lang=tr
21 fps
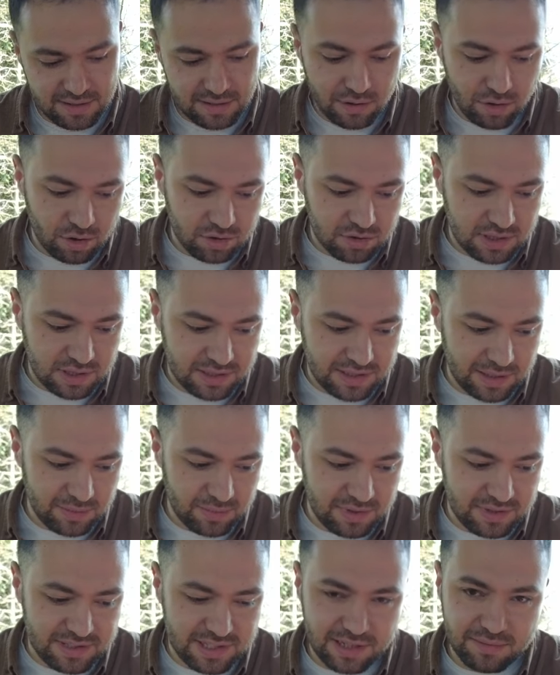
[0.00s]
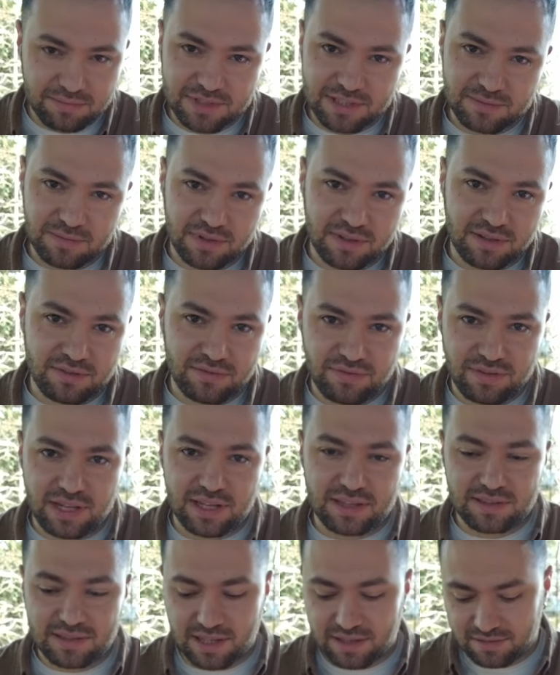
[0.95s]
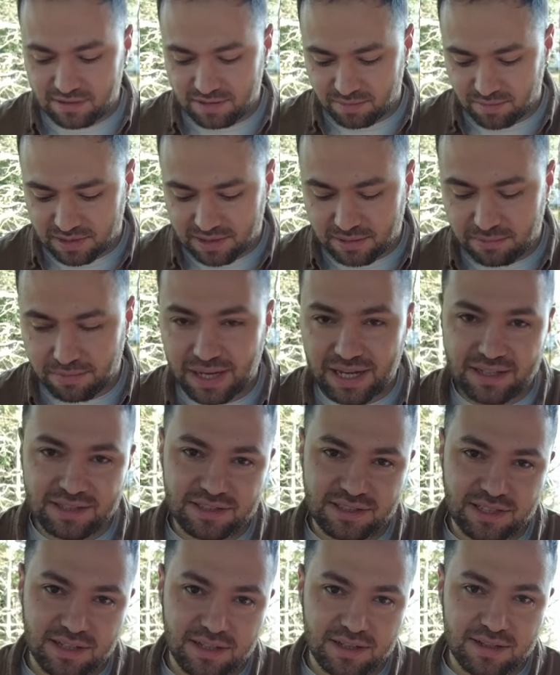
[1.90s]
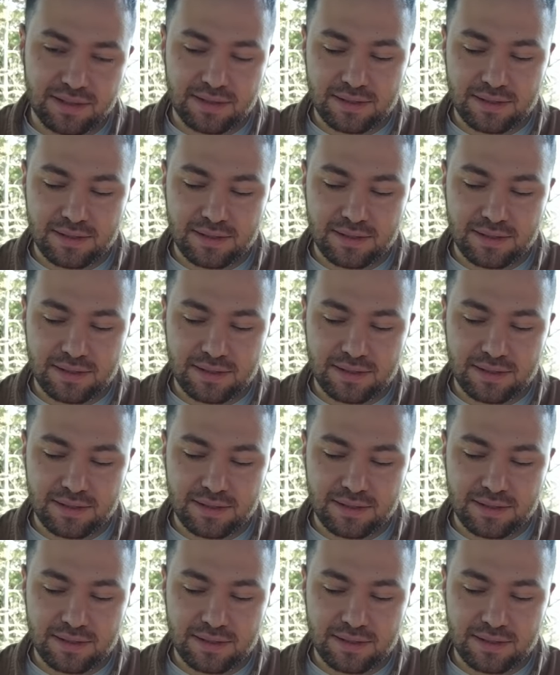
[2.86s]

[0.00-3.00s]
orta diyebileceğimiz bir fiyatlandırmada bence.